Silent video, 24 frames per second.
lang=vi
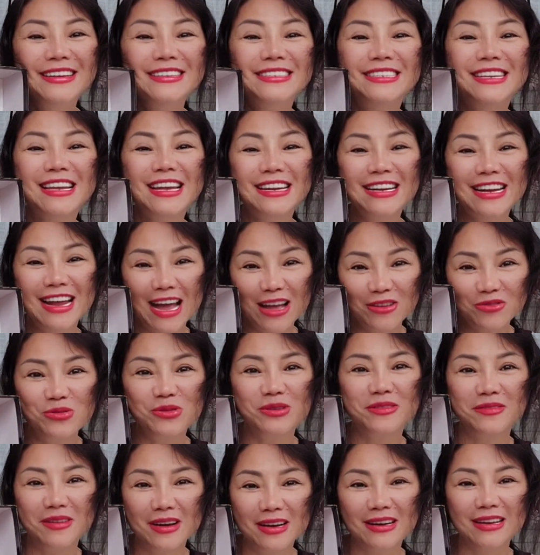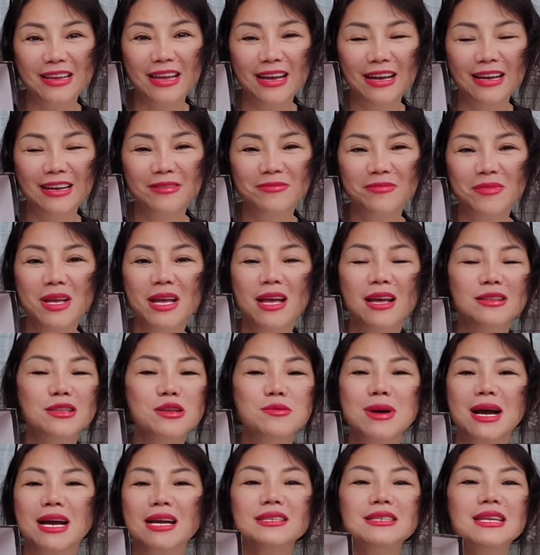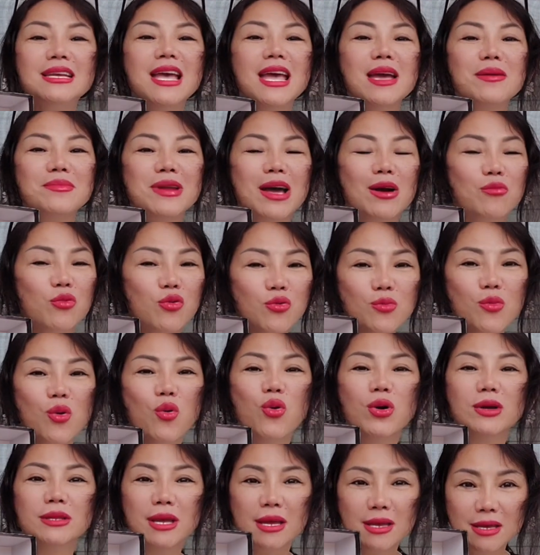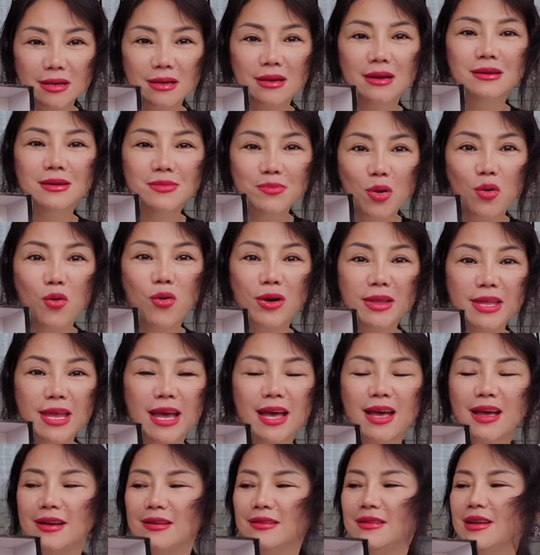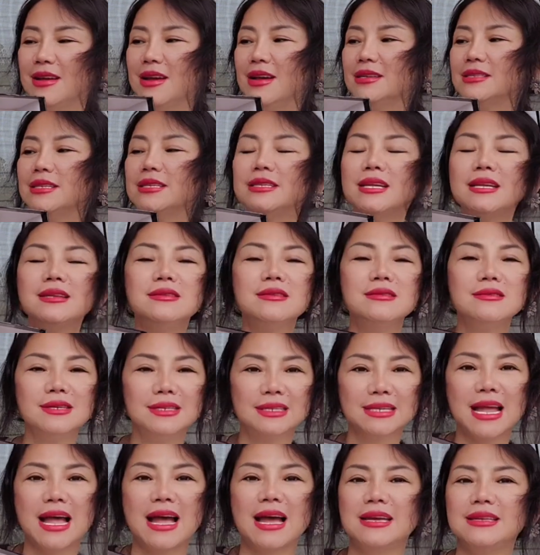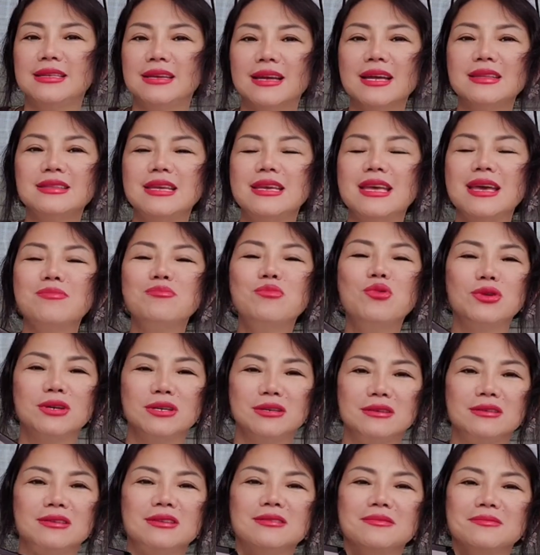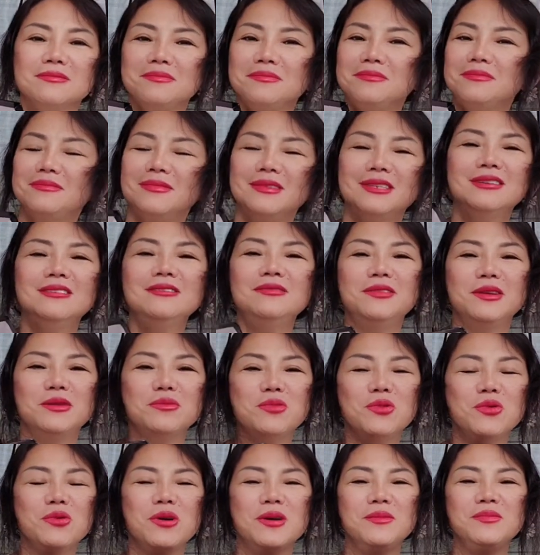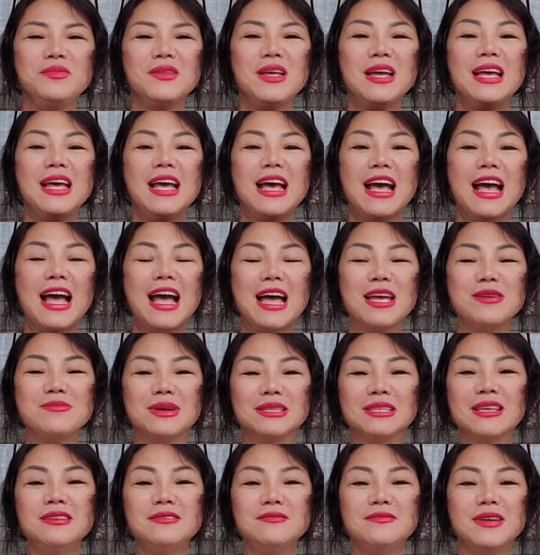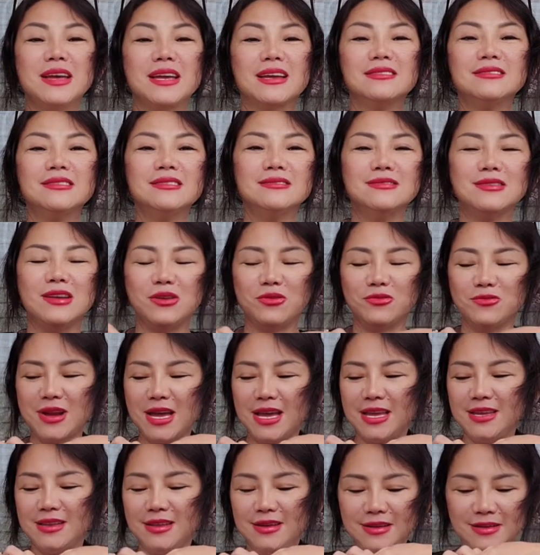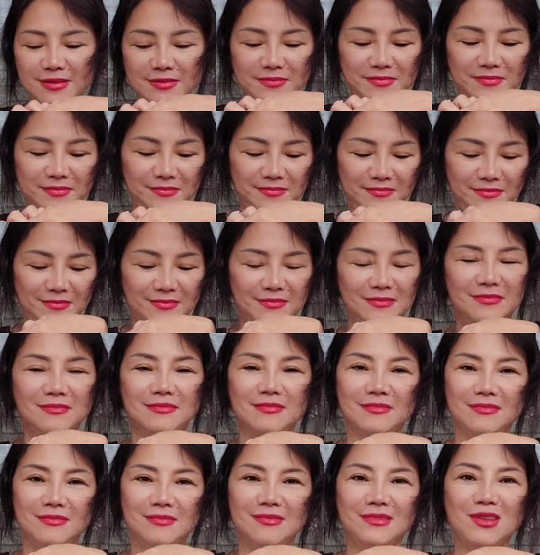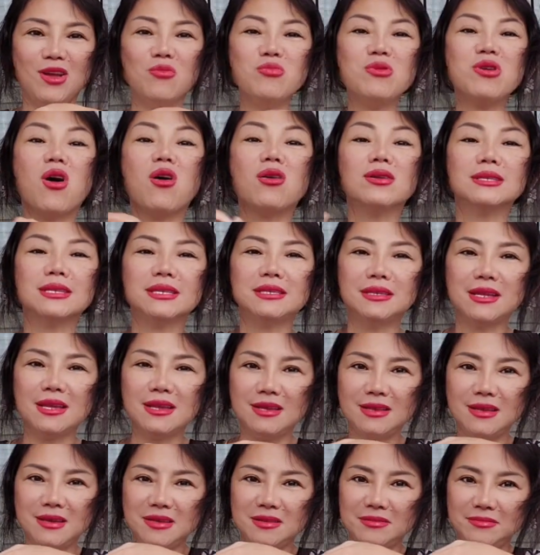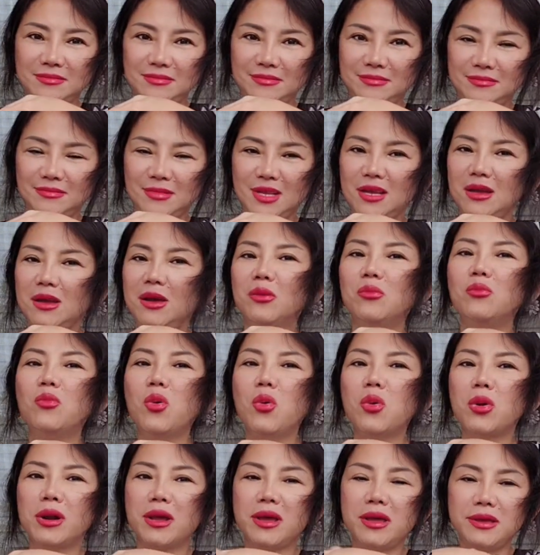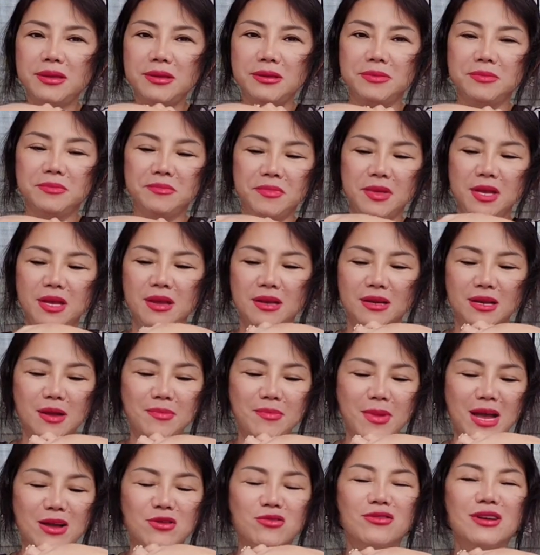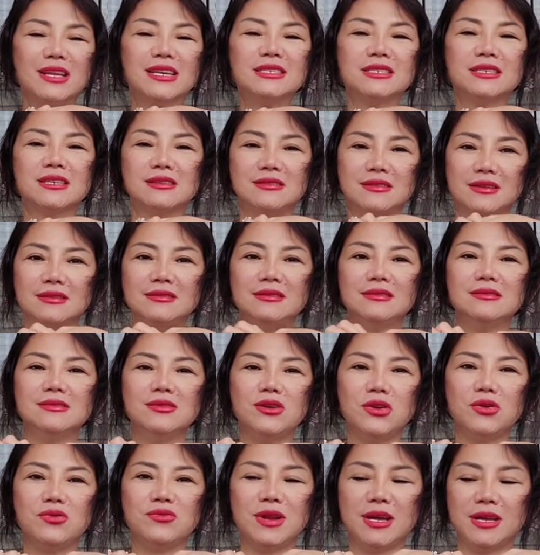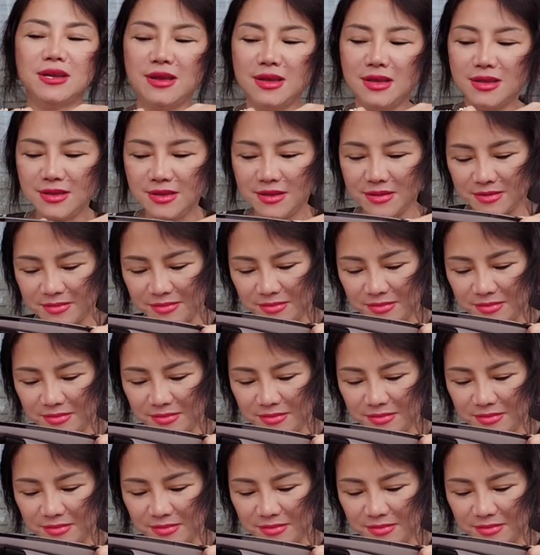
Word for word: trên cả tuyệt vời ha nhưng mà các chị em nào muốn mua thì cứ mua nha CC chưa xài thì các chị em mua được cứ việc mua ai mà thích về cái thương hiệu này đó giống con CC đó mua đi các bạn collection cái thương hiệu này đi